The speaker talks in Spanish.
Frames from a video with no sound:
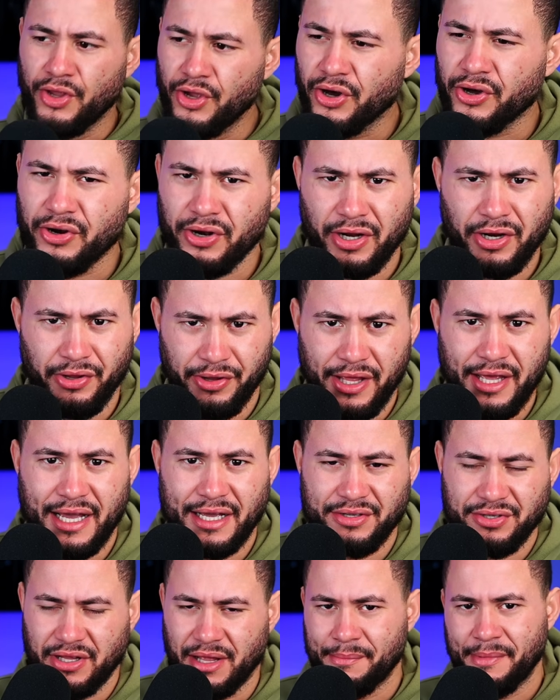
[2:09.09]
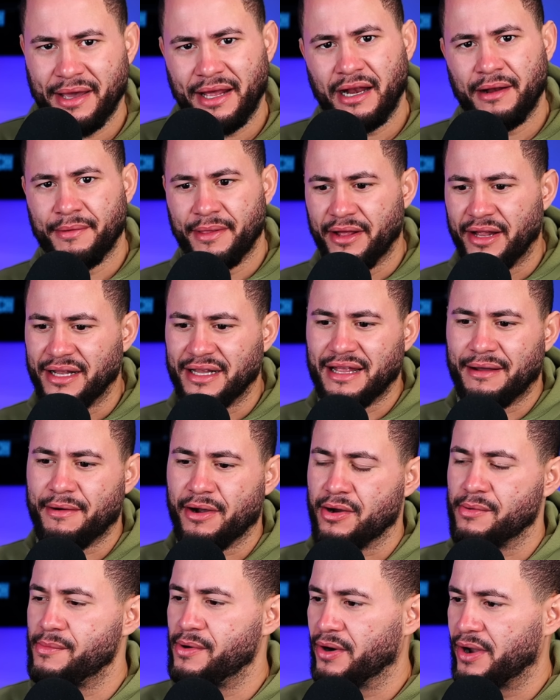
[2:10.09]
Yo creo que lo dije eso también en el video. Él
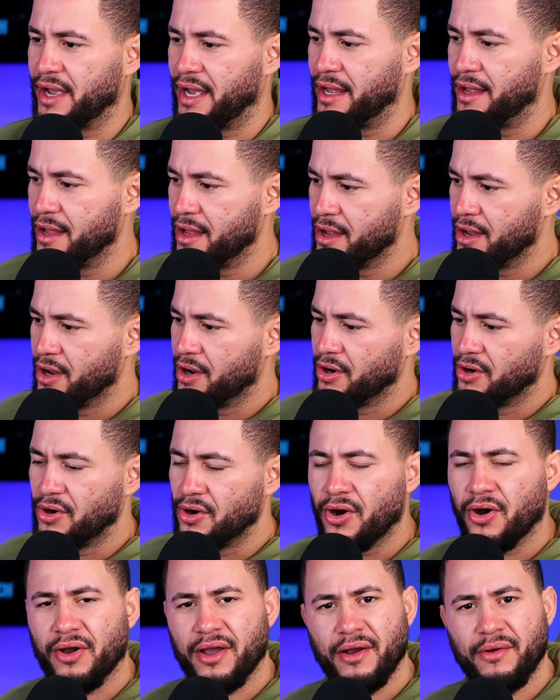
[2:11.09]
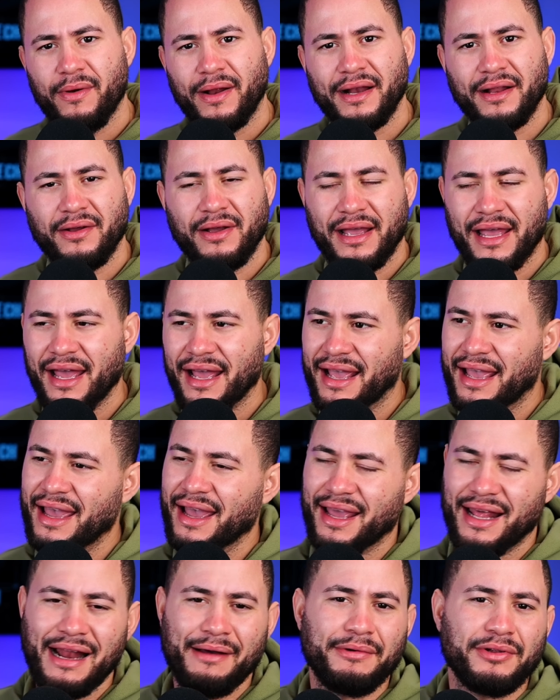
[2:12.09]
estaba como que no, cuál, qué,
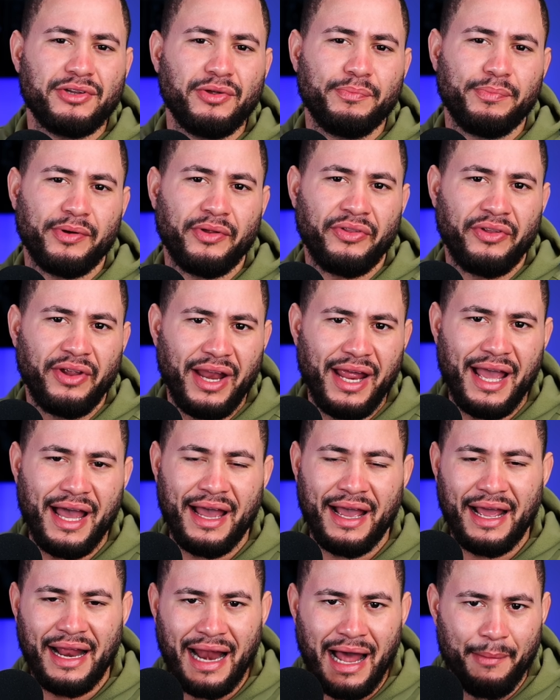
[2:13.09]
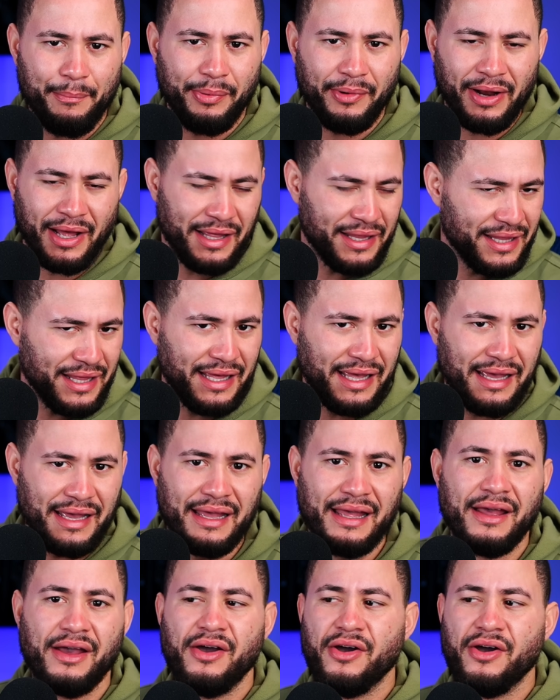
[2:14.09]
clave tú pondrías en el Apple ID?